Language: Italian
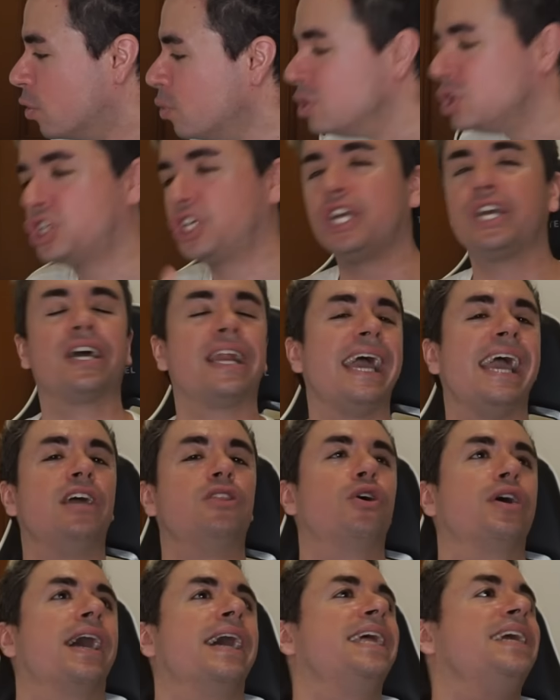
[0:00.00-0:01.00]
Non ci
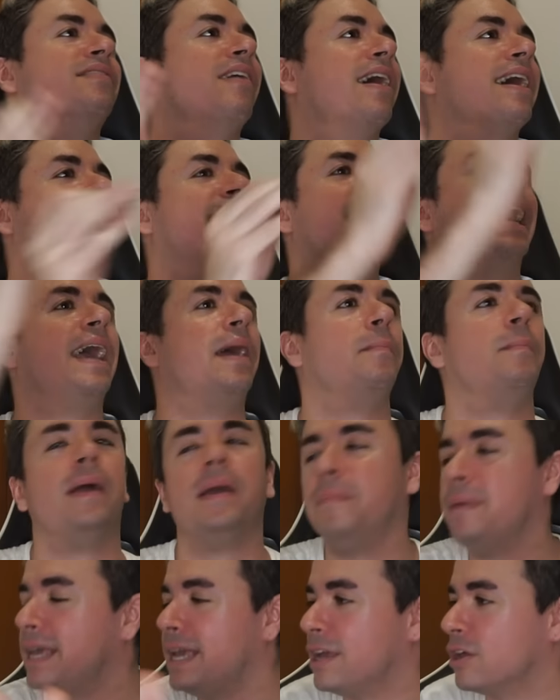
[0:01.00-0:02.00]
credo che arriva un club
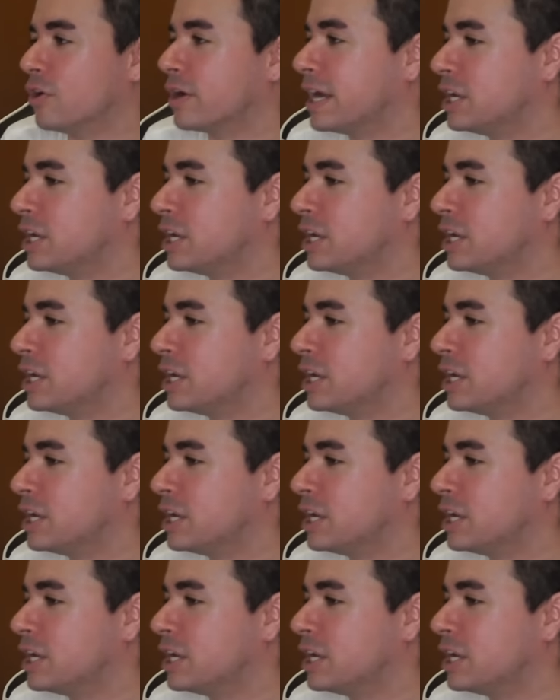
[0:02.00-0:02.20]
Miro